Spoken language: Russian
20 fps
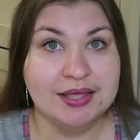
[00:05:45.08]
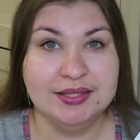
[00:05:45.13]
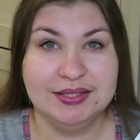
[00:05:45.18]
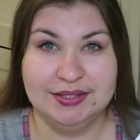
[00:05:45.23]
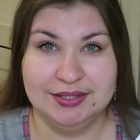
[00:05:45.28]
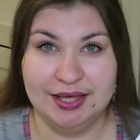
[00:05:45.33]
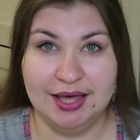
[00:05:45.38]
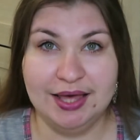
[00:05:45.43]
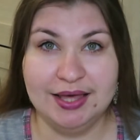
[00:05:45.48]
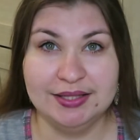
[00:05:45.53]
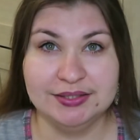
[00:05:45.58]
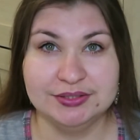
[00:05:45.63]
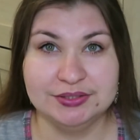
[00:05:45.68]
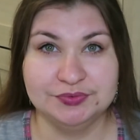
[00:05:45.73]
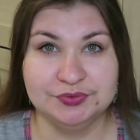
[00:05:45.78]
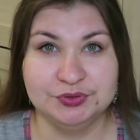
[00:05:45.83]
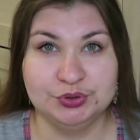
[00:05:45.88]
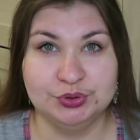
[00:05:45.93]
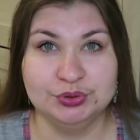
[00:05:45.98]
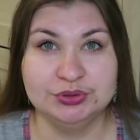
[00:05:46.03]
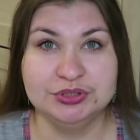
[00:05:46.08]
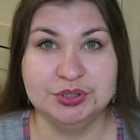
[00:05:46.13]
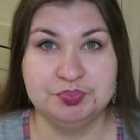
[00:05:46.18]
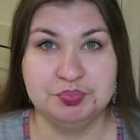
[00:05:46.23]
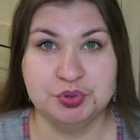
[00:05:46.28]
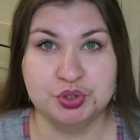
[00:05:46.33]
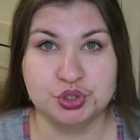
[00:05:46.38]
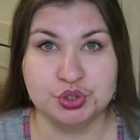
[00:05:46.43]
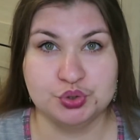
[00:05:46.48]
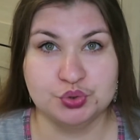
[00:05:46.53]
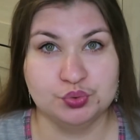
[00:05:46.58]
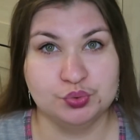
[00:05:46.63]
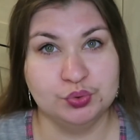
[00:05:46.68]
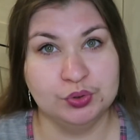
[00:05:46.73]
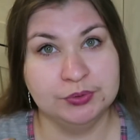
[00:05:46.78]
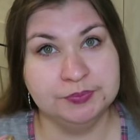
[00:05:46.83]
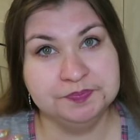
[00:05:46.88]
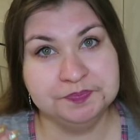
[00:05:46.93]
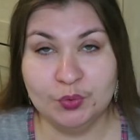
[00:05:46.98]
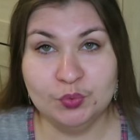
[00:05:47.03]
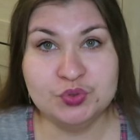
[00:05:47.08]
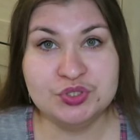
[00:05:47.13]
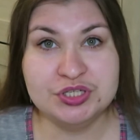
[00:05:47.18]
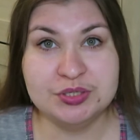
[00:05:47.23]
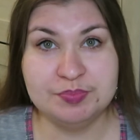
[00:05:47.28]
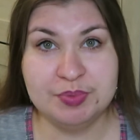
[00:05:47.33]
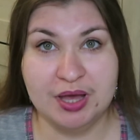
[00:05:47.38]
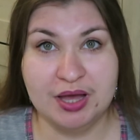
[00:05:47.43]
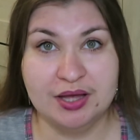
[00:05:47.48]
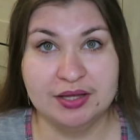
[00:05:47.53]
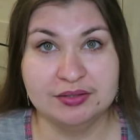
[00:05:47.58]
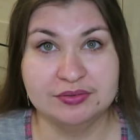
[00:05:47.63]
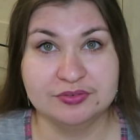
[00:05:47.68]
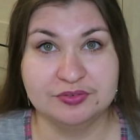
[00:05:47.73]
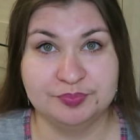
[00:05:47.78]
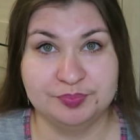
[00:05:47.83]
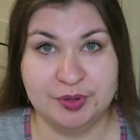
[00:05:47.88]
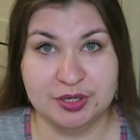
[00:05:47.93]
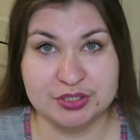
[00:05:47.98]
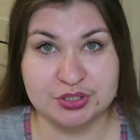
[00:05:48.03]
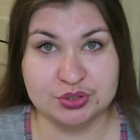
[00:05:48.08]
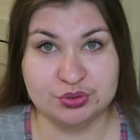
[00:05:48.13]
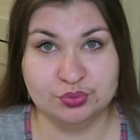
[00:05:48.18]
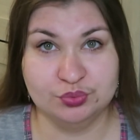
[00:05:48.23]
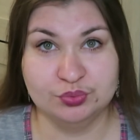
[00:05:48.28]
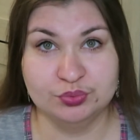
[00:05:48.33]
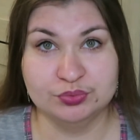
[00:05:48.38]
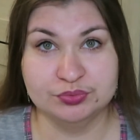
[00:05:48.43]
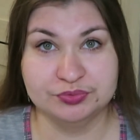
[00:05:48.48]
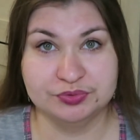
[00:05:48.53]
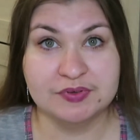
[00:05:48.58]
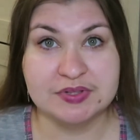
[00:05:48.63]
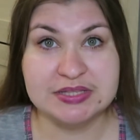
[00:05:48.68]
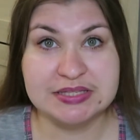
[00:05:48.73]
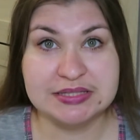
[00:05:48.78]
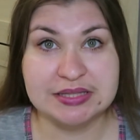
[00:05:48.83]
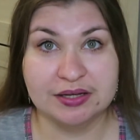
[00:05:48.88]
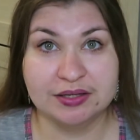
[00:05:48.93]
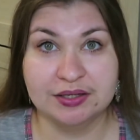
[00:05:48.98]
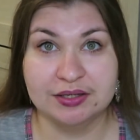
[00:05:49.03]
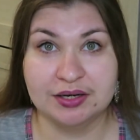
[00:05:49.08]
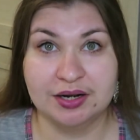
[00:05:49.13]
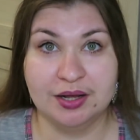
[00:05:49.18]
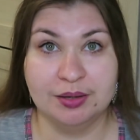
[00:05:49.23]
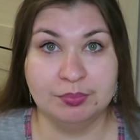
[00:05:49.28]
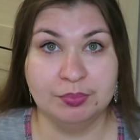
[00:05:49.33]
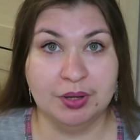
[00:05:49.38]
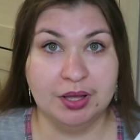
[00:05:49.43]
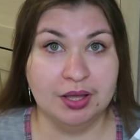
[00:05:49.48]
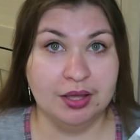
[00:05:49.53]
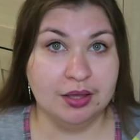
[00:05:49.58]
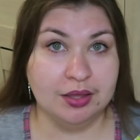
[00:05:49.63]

я это все напишу у себя в посту в Инстаграм.